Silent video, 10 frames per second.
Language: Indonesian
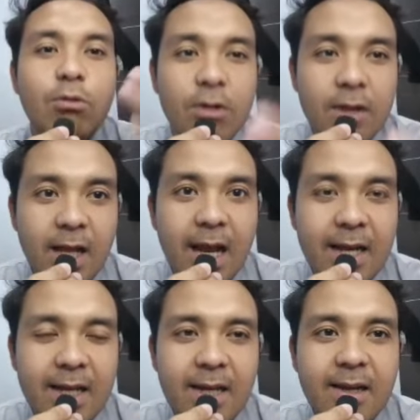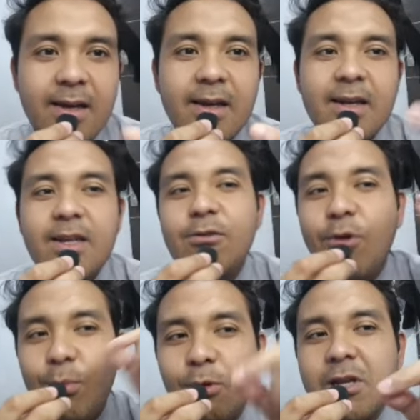ulti lagi, di
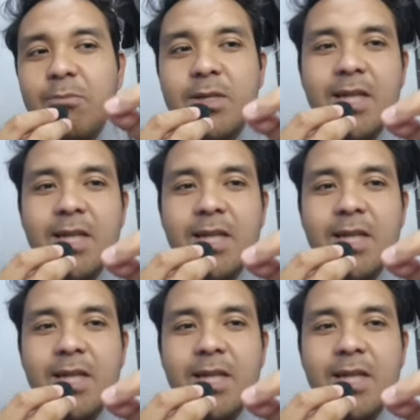combo sama